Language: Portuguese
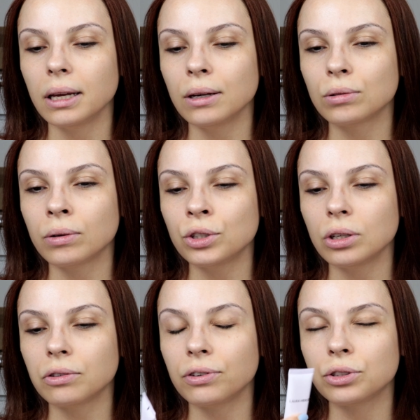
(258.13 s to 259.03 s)
Eu não
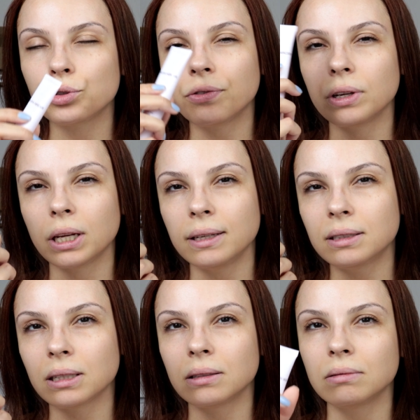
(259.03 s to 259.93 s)
achei que fez
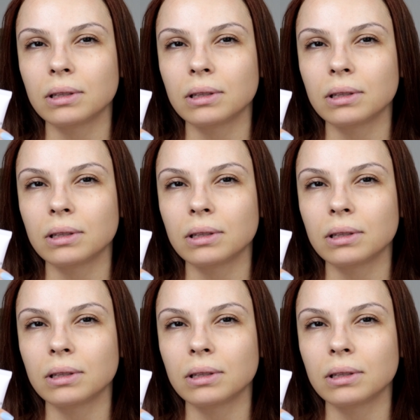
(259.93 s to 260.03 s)
diferença